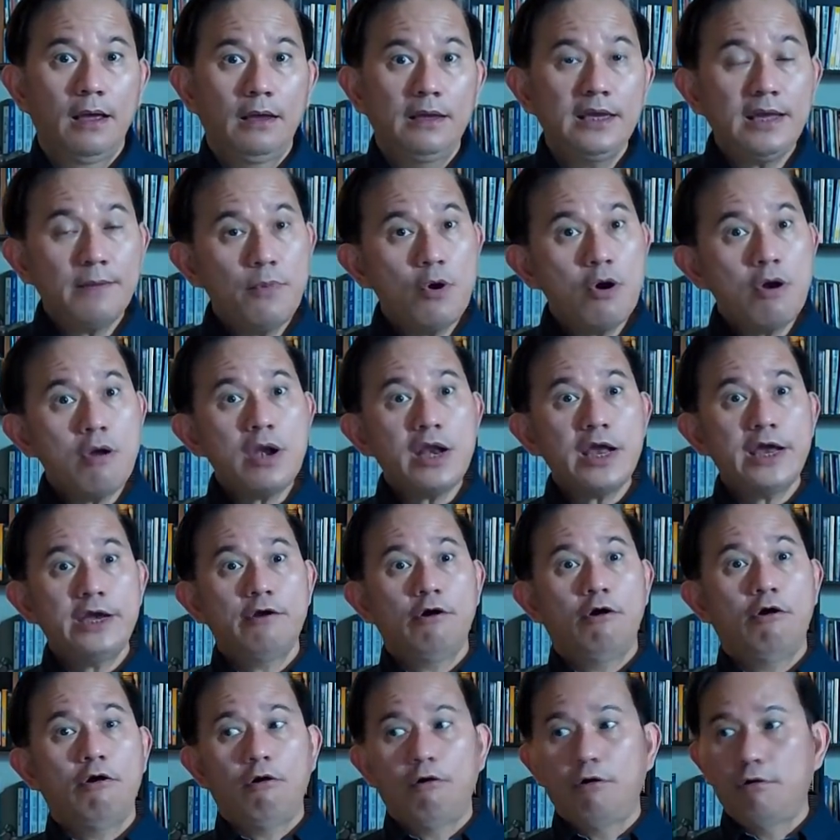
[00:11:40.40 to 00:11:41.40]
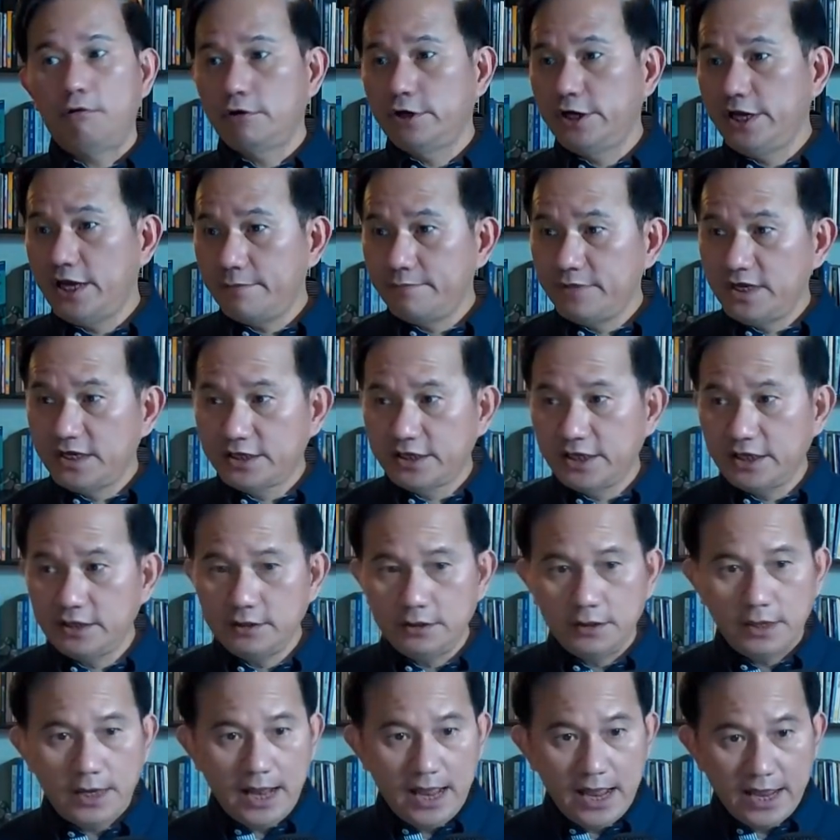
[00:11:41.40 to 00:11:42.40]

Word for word: Ya boleh dong, dia bikin